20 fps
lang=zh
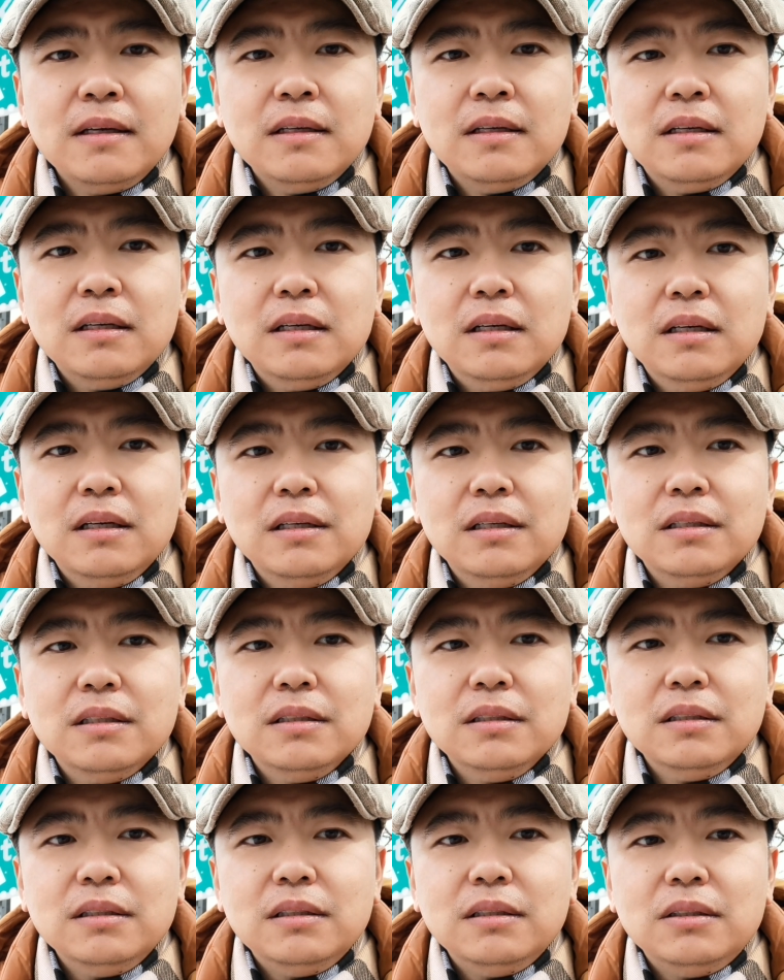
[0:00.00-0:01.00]
呃。
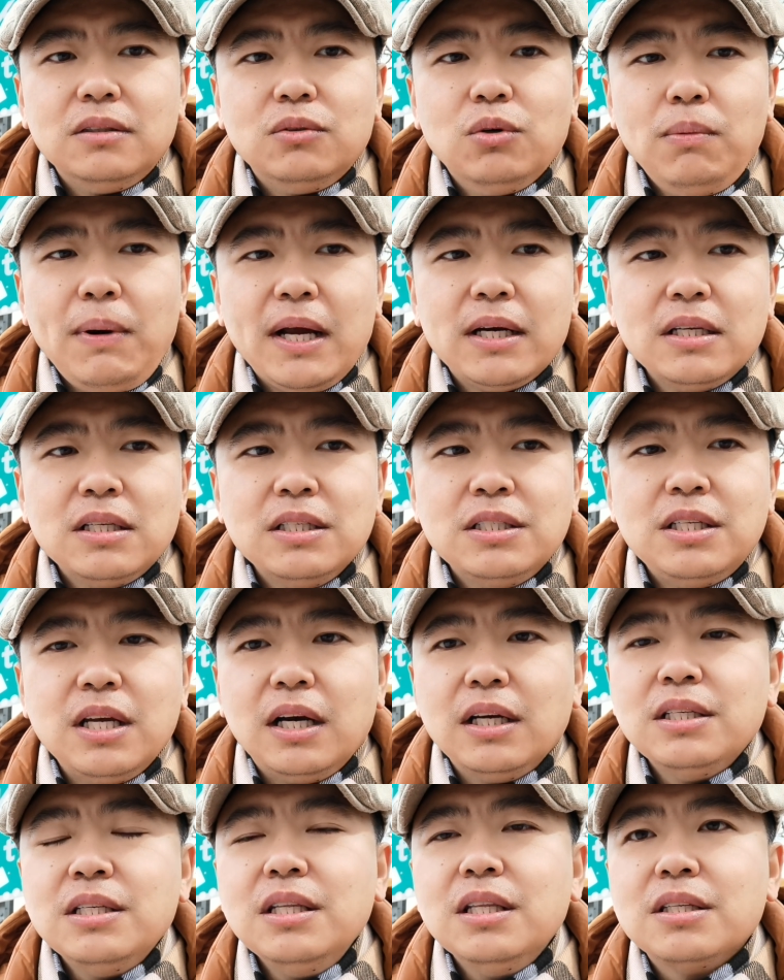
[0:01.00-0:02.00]
我把这个
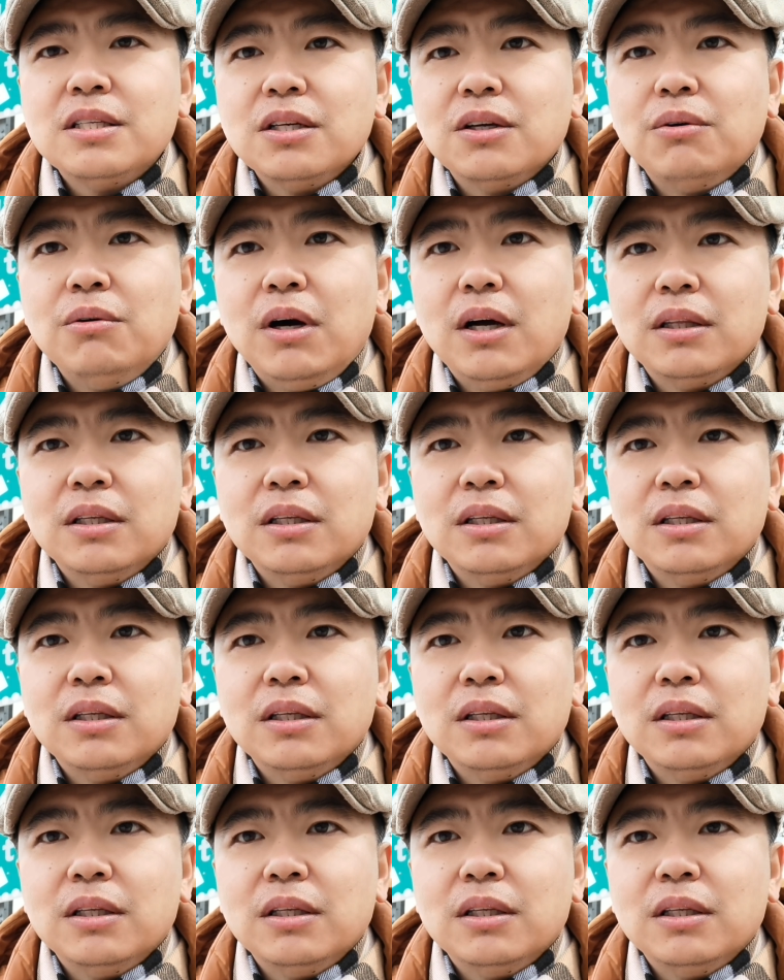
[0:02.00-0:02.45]
详细的情况